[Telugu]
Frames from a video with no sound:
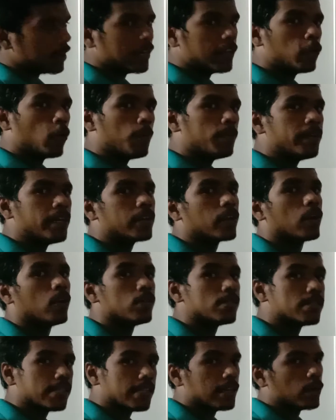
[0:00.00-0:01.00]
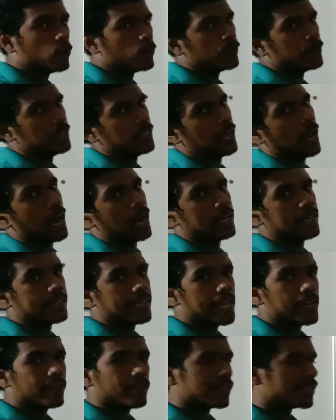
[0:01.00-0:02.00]
డినామినేటర్లో జీరో ఉంది
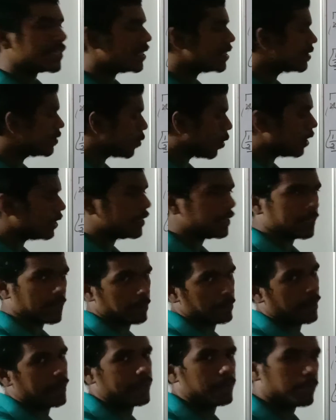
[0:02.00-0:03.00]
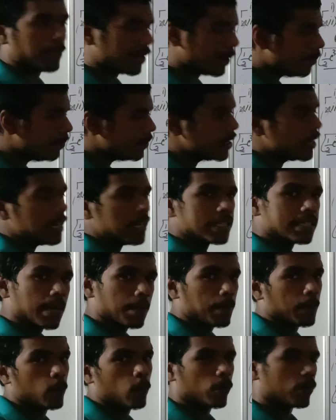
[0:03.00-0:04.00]
అంటే విచ్ ఈజ్ నాట్ డిటర్మైన్ మనం
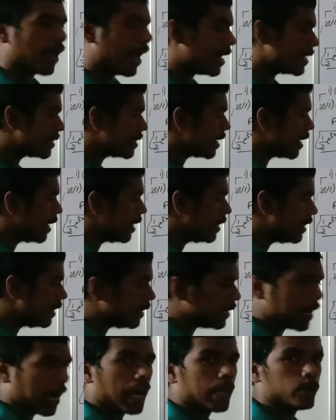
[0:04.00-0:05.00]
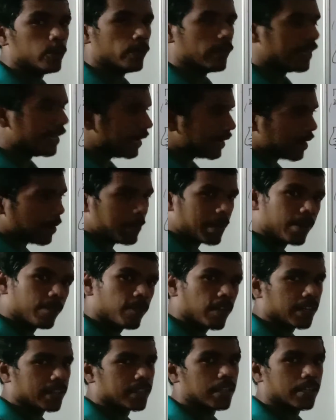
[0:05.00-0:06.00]
చెప్పకూడదు ఆన్సర్ అనేది ఇది కాదు ఇంకా మనం
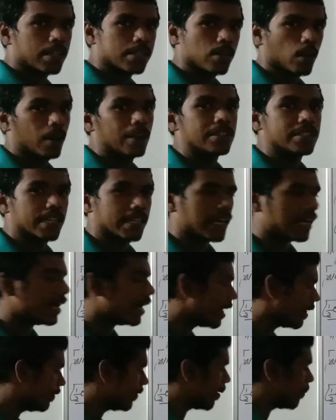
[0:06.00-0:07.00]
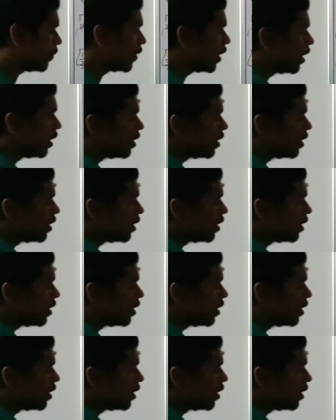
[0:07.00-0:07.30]
ఫర్దర్గా సాల్వ్ చేయాలని అర్థం